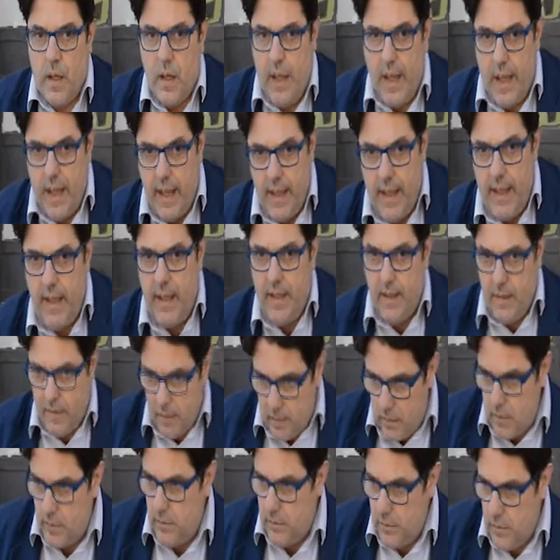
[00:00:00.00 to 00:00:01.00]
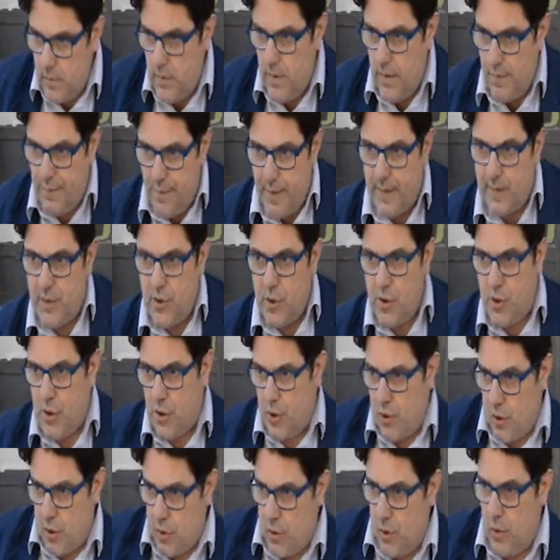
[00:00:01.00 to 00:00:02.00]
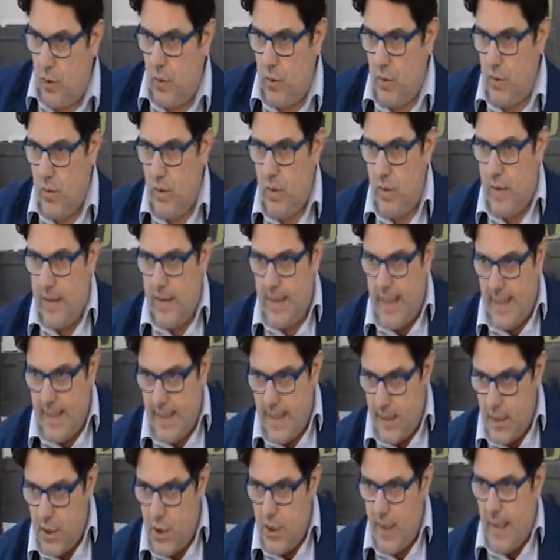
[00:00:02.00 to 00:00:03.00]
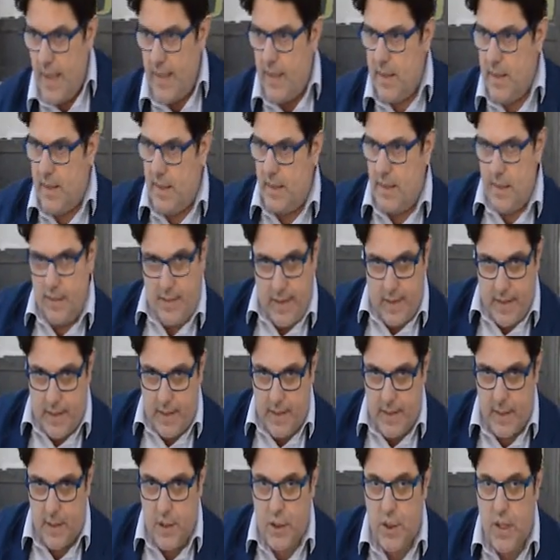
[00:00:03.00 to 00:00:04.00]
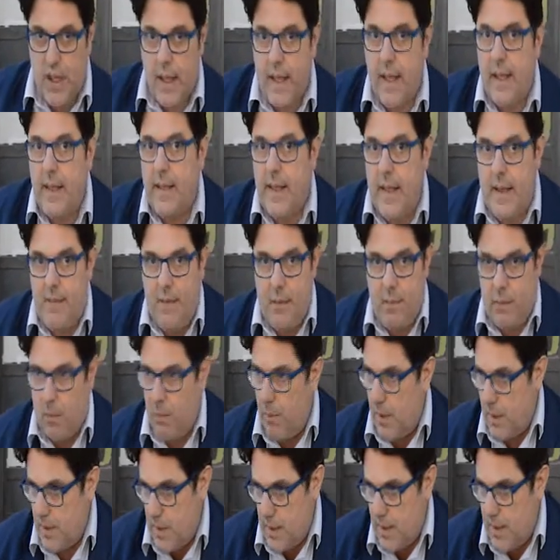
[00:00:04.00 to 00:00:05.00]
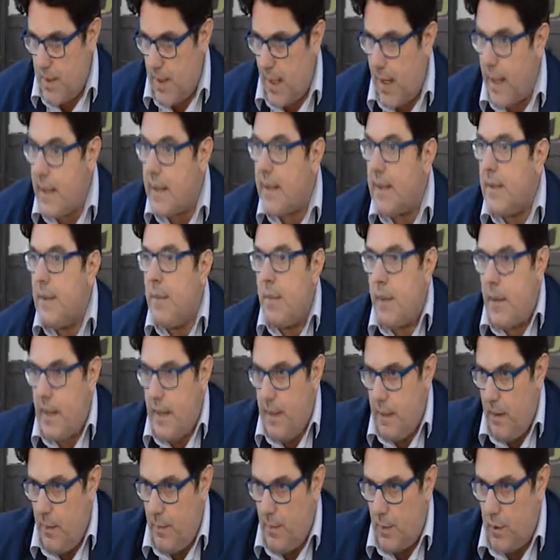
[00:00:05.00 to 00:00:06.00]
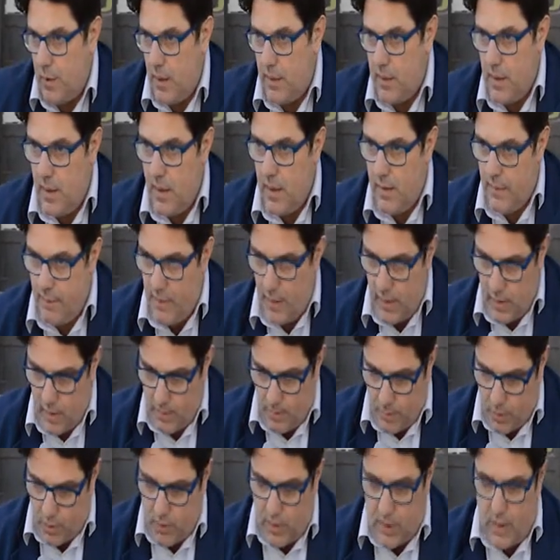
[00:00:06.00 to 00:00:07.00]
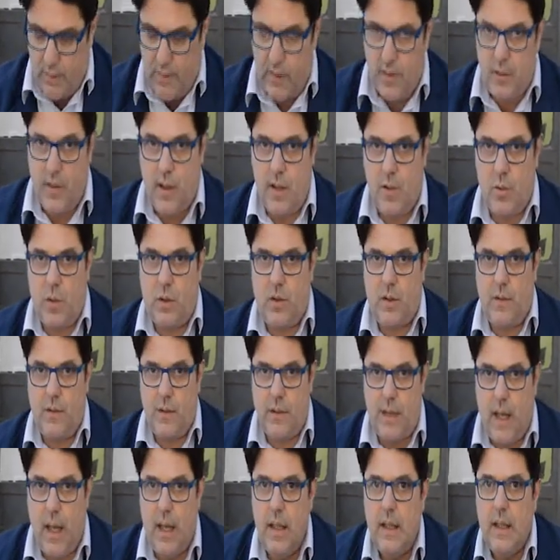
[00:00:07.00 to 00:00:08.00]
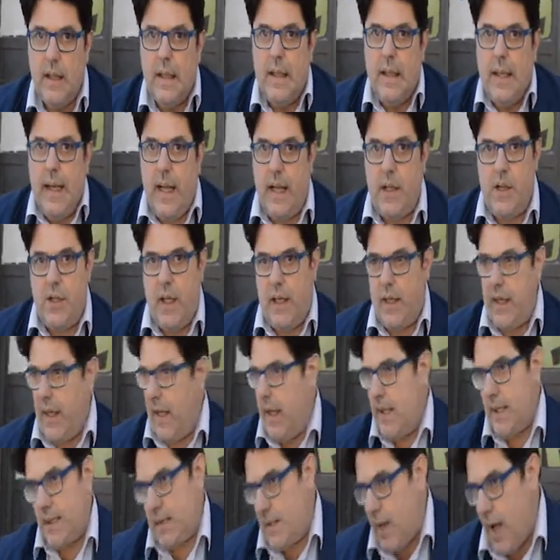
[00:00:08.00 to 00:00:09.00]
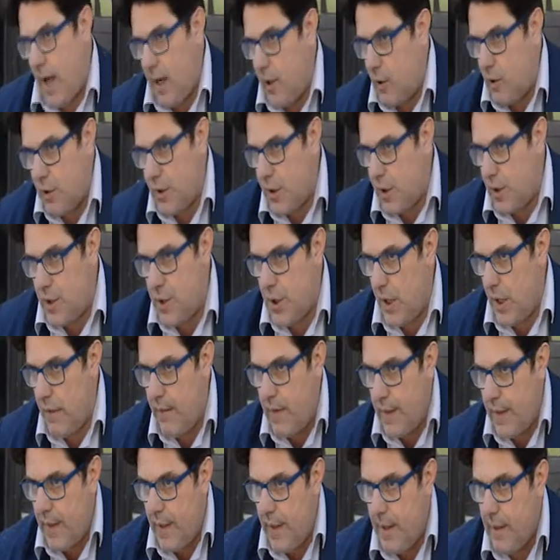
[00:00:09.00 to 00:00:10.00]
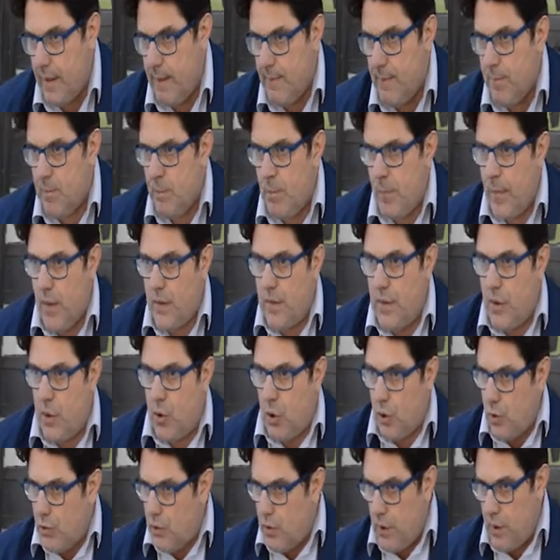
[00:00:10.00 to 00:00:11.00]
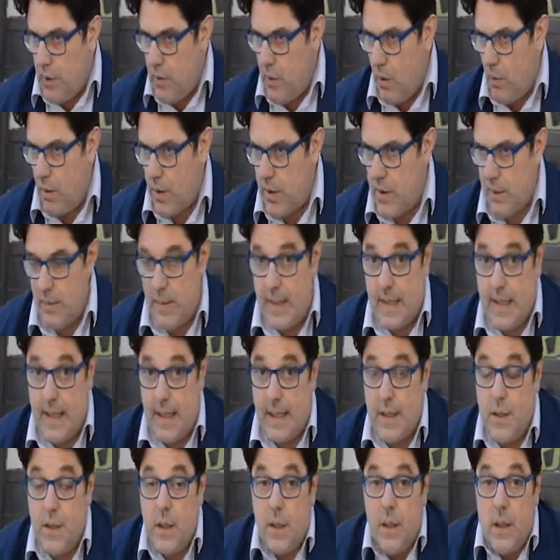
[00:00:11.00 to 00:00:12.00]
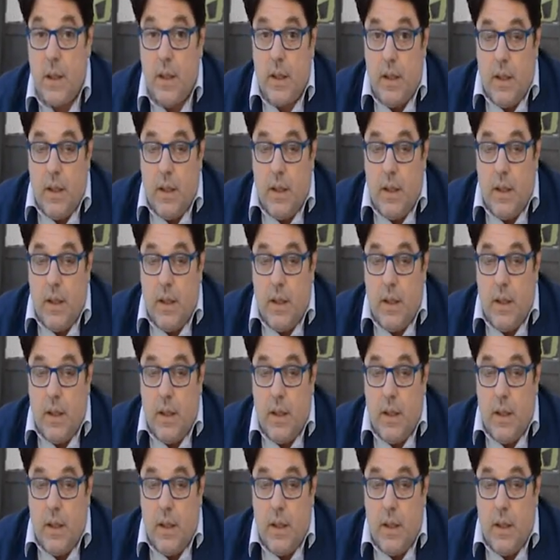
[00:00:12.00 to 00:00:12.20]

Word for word: Eh, lì in effetti ci sono esigenze diverse, c'è chi deve pubblicizzarsi perché deve portare, avanti la sua attività e c'è chi è stanco di ricevere di continuo questi messaggi.